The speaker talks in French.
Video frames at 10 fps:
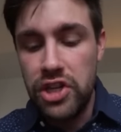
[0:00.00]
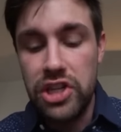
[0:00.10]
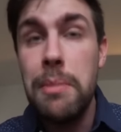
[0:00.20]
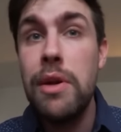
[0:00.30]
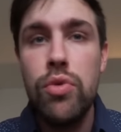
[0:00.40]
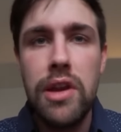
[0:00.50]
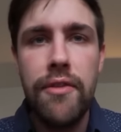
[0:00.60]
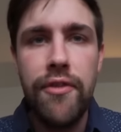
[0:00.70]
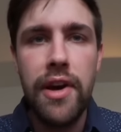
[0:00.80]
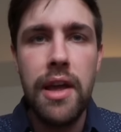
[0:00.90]
j'ai jamais goûté
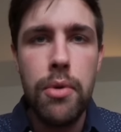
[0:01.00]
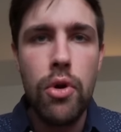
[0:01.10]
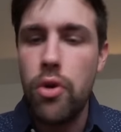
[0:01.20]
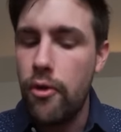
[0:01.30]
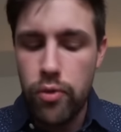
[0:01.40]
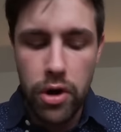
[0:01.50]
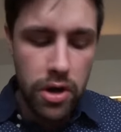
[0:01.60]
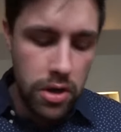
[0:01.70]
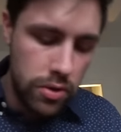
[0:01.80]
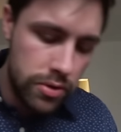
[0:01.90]
de vrai burger foie
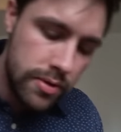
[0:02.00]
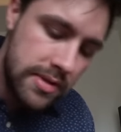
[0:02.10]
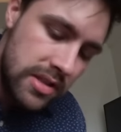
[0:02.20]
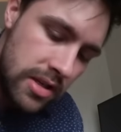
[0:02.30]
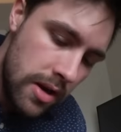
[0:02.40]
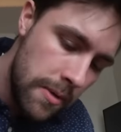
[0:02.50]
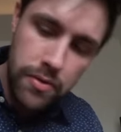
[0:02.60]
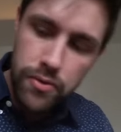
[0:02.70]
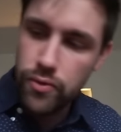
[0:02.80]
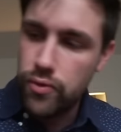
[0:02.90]
gras de ce style,
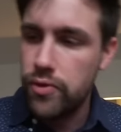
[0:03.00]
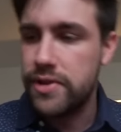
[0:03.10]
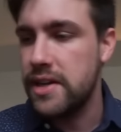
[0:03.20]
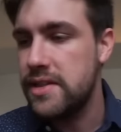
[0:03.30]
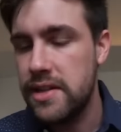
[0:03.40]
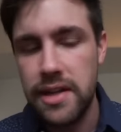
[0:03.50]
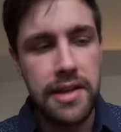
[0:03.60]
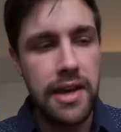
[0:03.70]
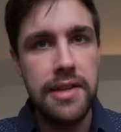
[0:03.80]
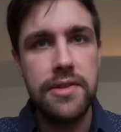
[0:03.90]
du coup ça risque d'être
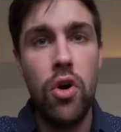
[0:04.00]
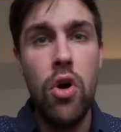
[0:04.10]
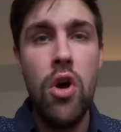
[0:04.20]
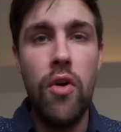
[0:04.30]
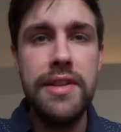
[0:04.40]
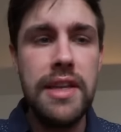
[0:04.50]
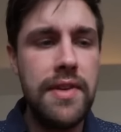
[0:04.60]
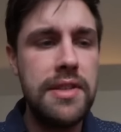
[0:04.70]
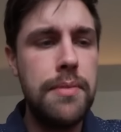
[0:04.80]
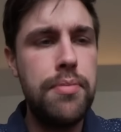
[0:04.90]
intéressant. On va
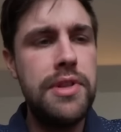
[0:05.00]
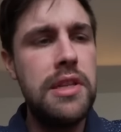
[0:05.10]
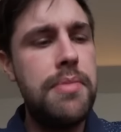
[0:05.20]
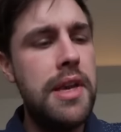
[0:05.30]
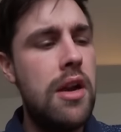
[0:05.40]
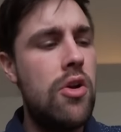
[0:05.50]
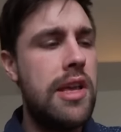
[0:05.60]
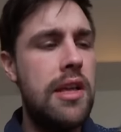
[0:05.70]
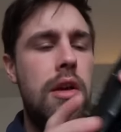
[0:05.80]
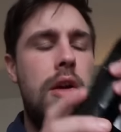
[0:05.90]
servir cette petite bière alors que...